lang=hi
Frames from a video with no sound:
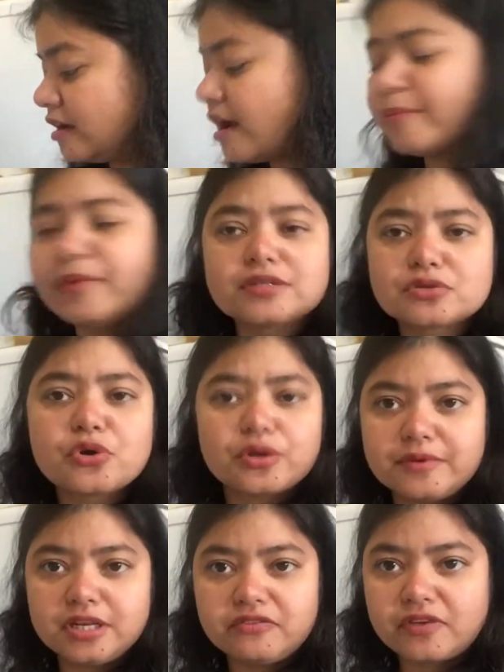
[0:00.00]
हम में से
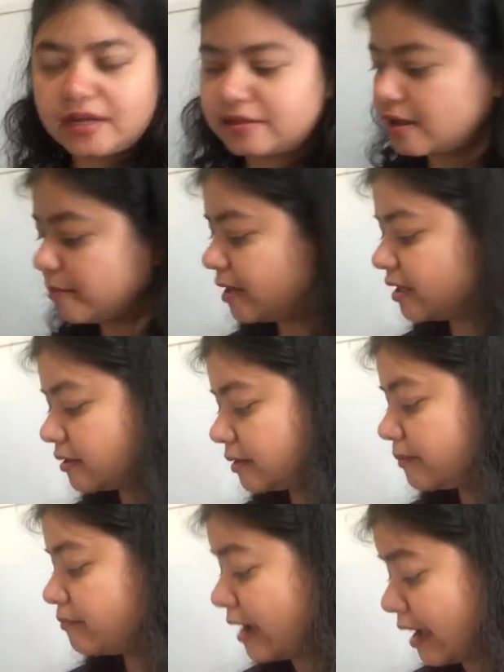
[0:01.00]
कोई भी नहीं फेंकता बट
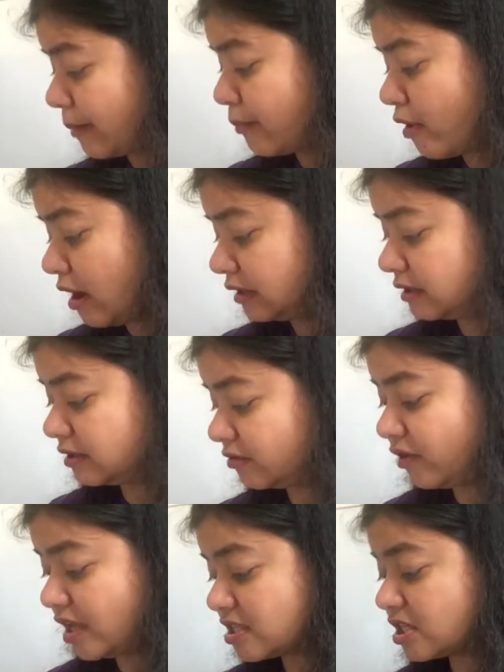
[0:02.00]
मैं बहुत
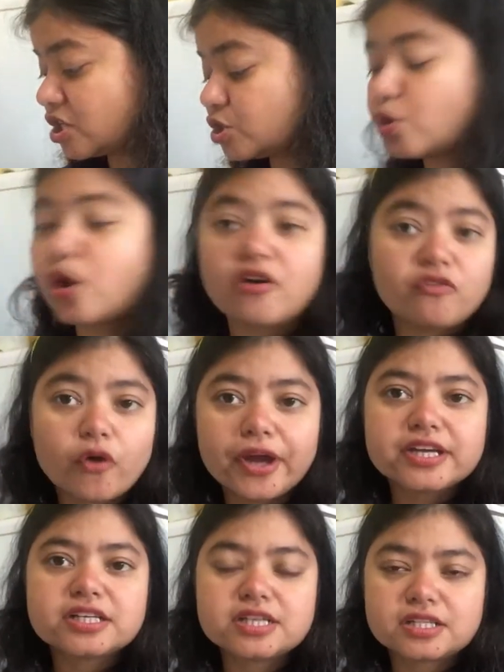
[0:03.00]
वेस्टेज को
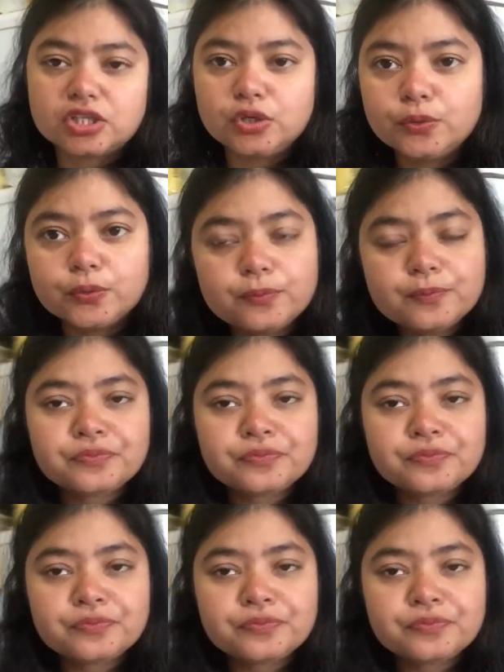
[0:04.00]
अवॉइड करती हूँ